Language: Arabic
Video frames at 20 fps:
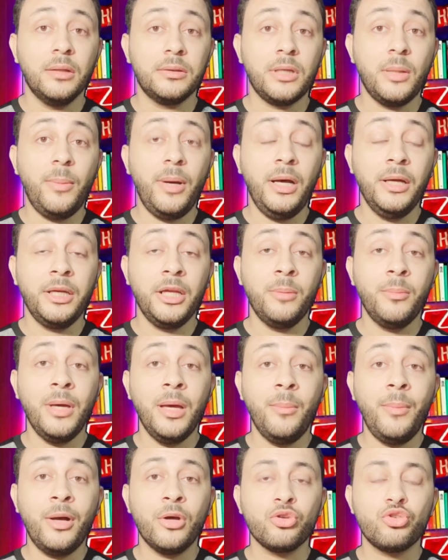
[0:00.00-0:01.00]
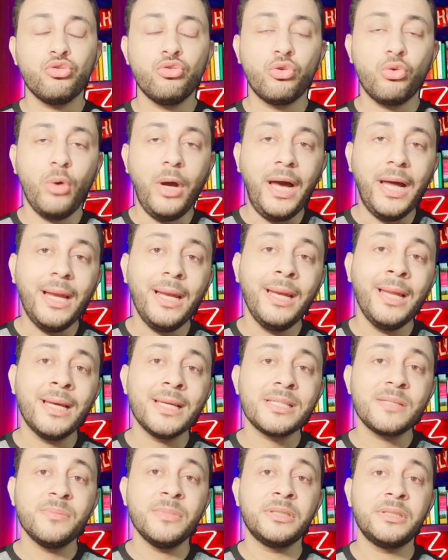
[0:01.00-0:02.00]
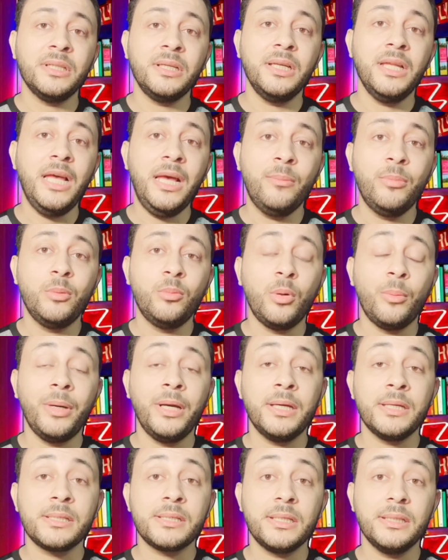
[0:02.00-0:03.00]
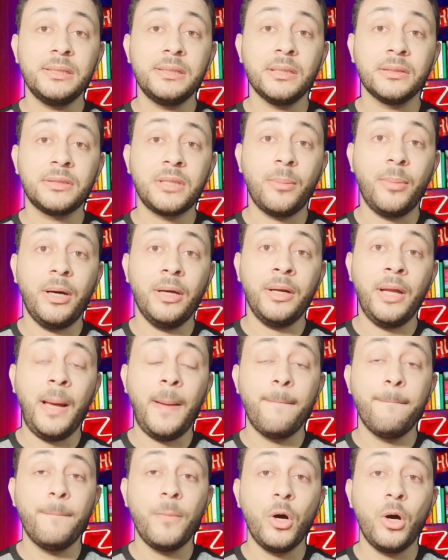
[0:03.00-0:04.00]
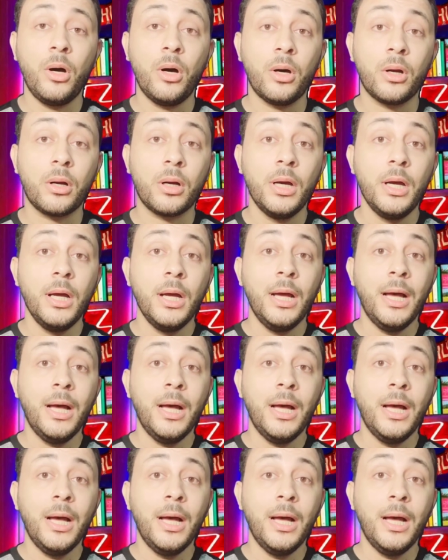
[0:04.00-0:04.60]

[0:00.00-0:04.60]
طبعا امام عاشور وحل ازمه اللاعب المميز جدا طبعا عمار